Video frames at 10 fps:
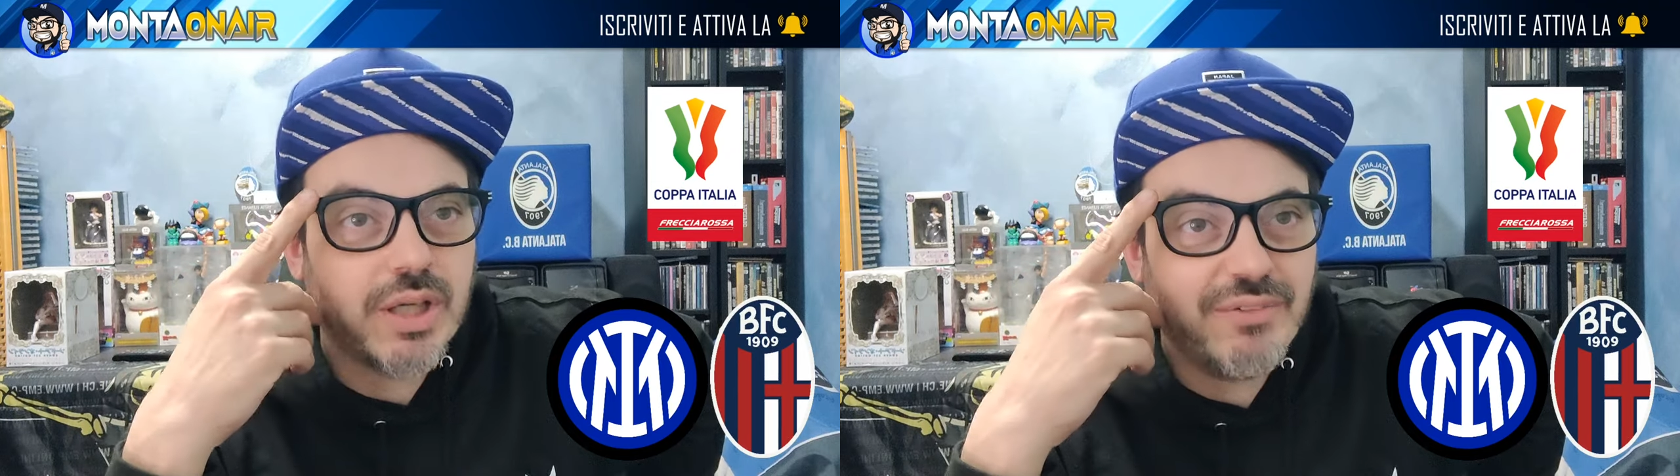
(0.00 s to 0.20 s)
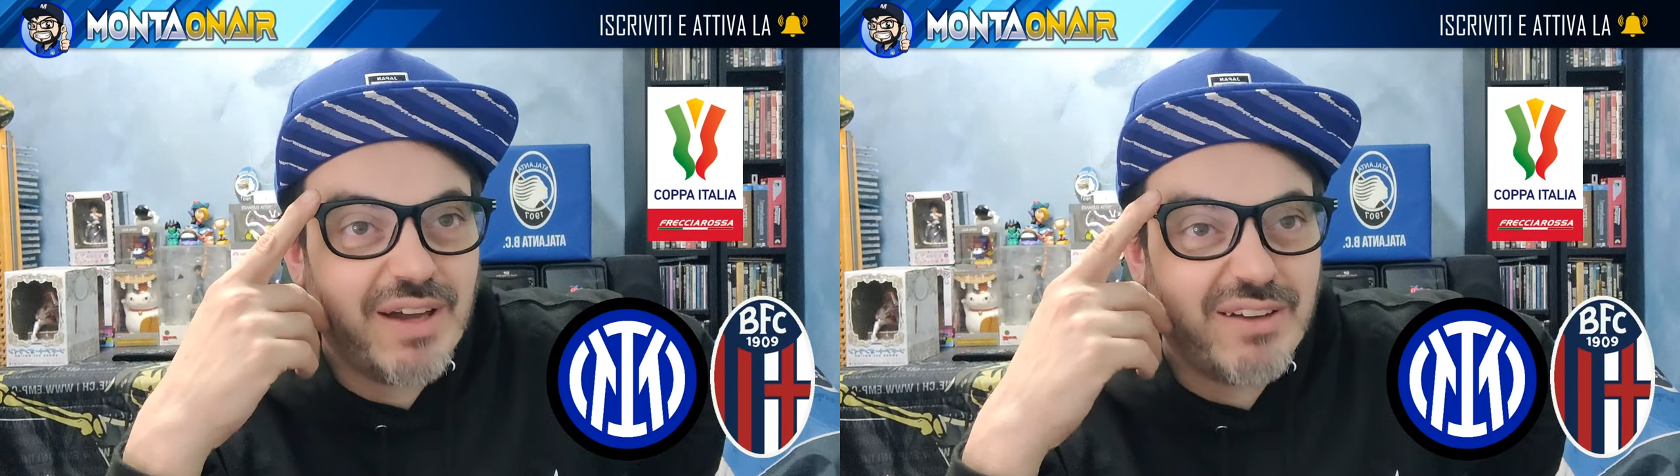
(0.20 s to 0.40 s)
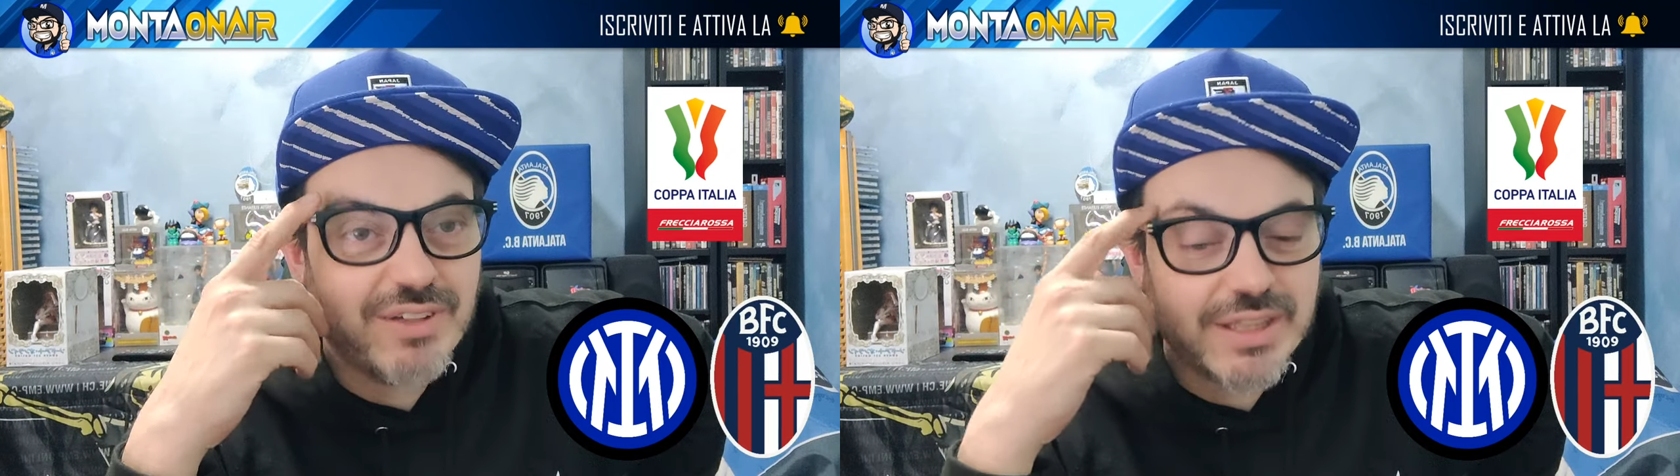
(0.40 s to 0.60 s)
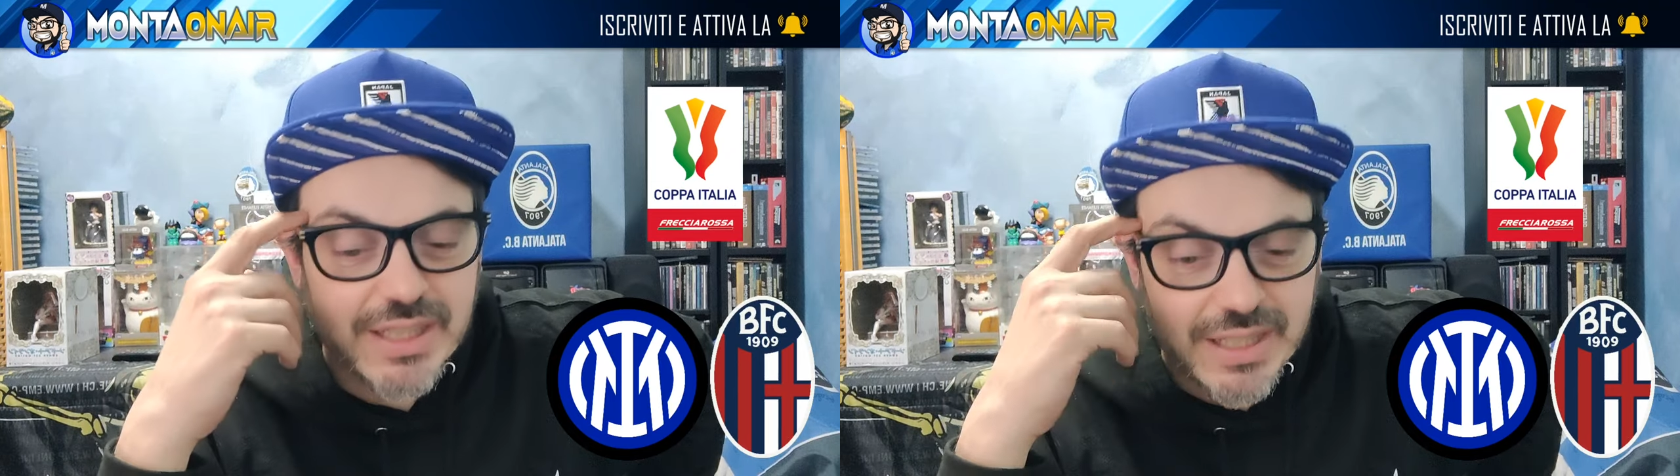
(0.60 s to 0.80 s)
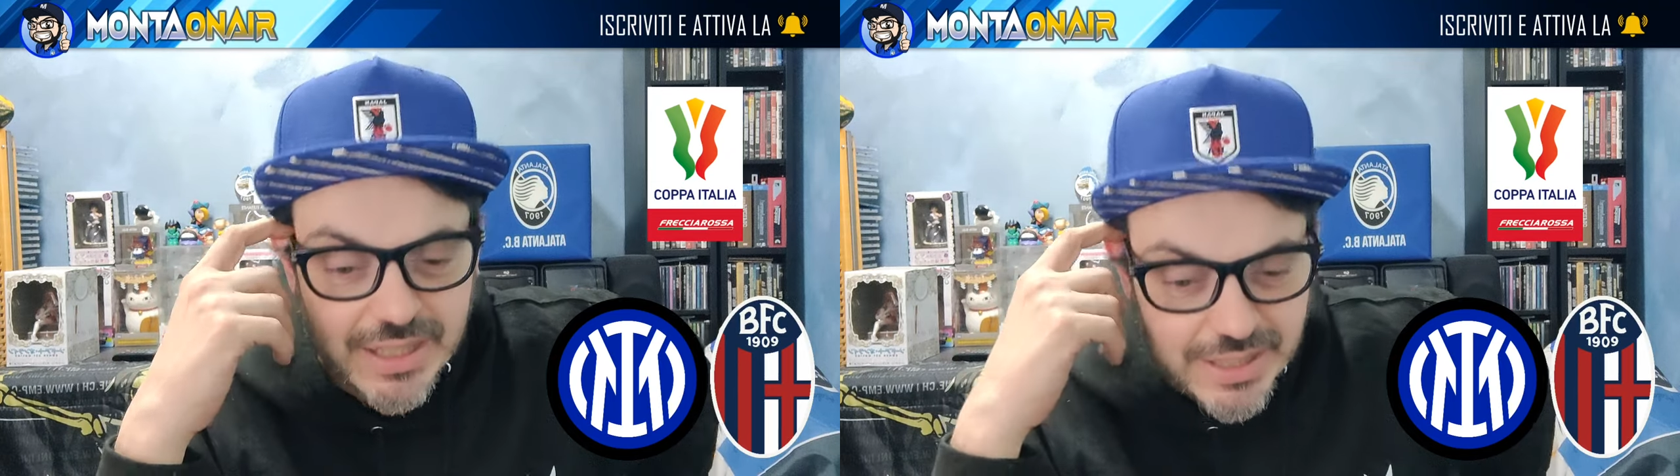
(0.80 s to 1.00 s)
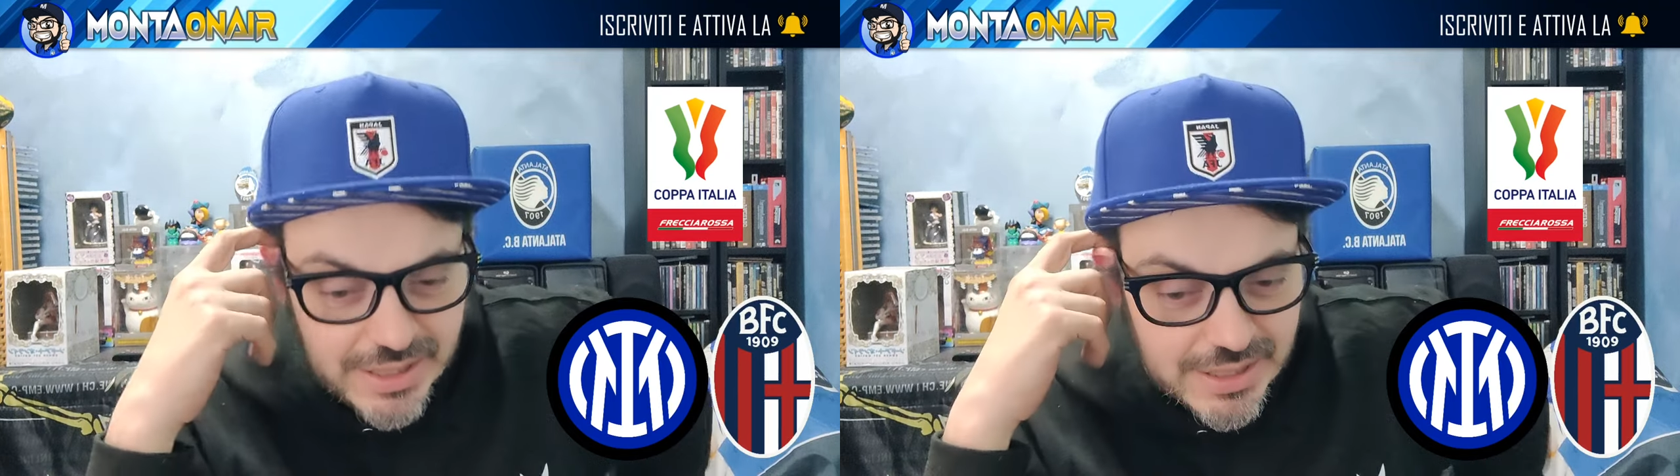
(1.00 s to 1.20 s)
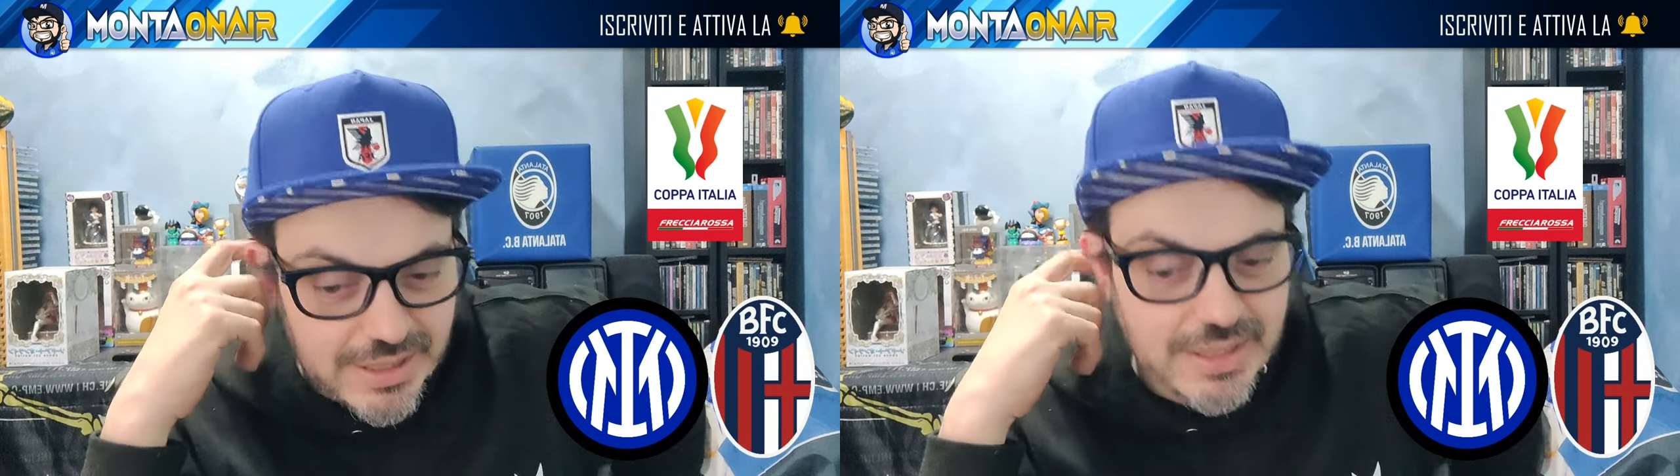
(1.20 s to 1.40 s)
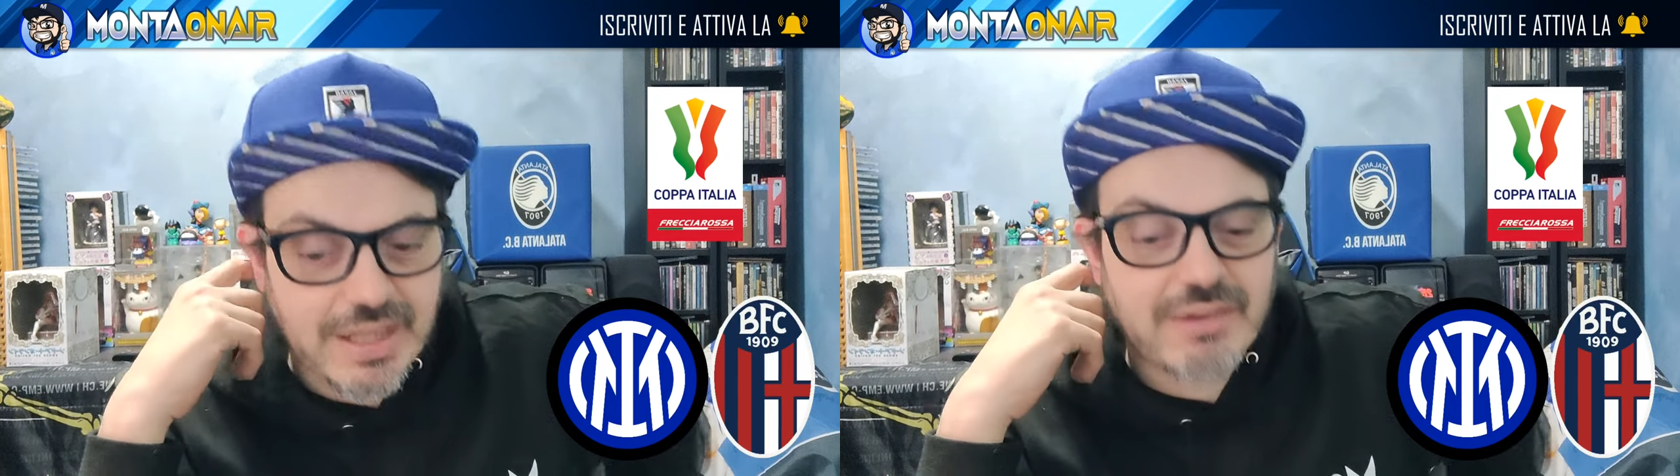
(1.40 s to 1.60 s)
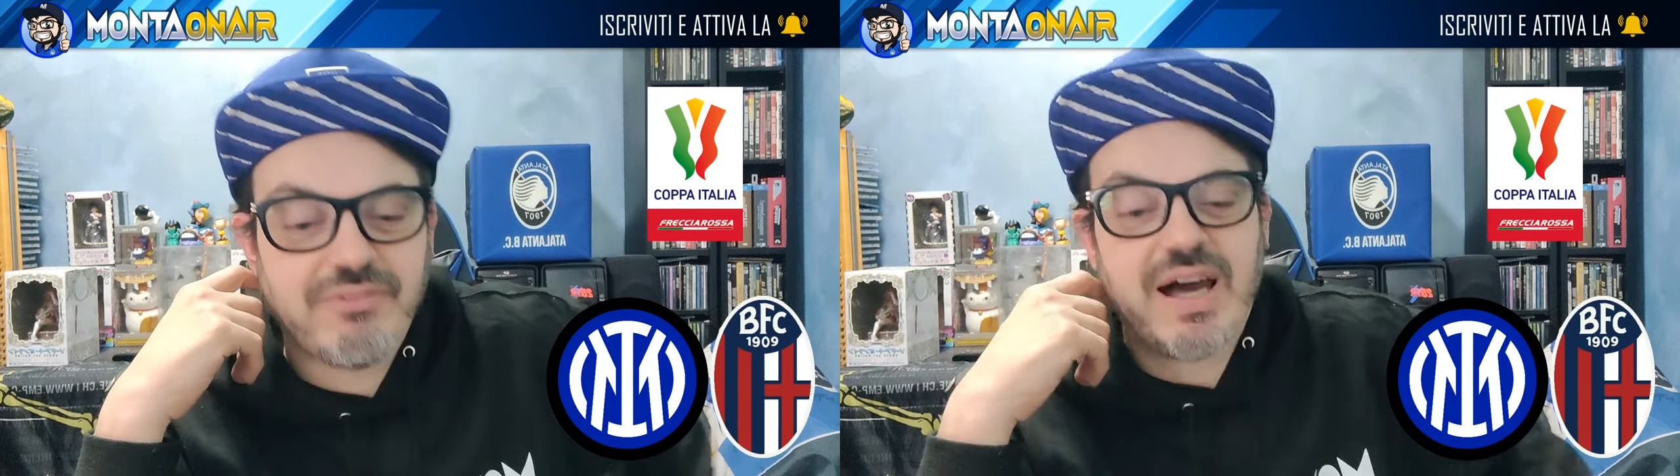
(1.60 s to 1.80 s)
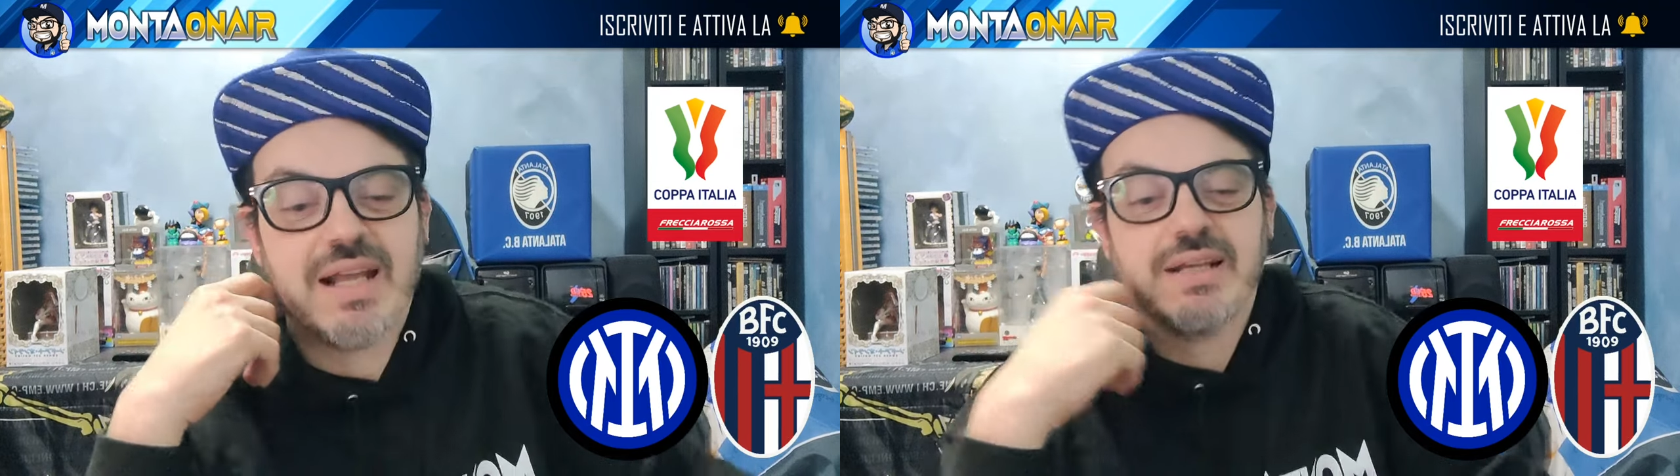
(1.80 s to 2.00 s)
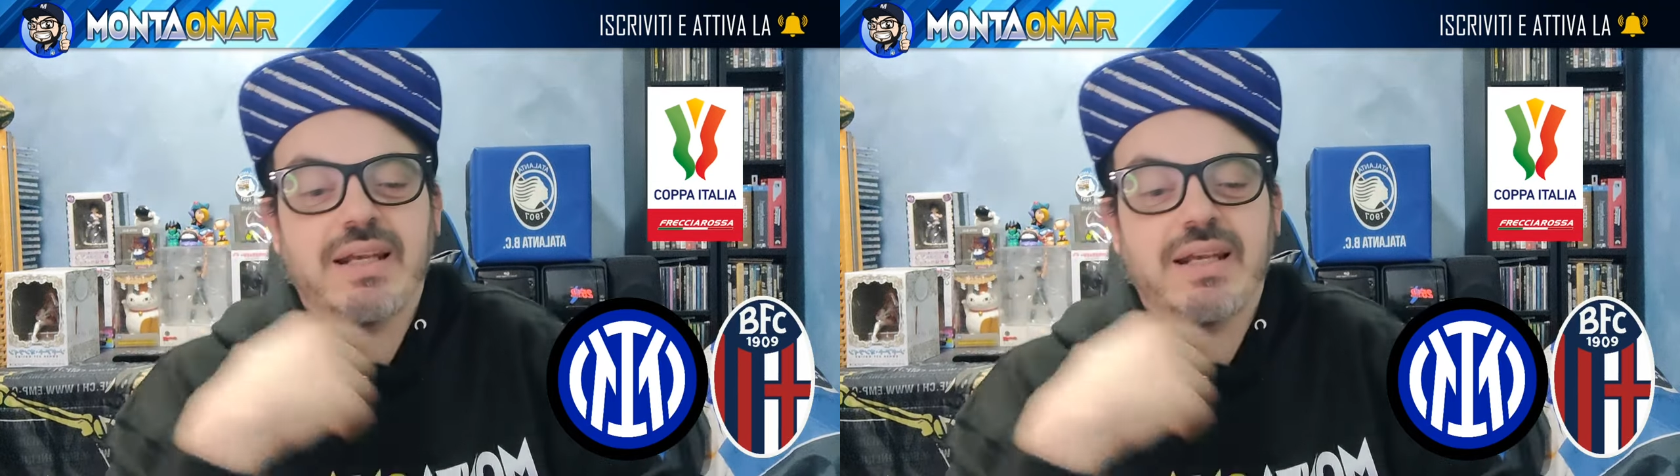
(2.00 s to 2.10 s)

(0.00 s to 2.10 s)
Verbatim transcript: che va a vedere al VAR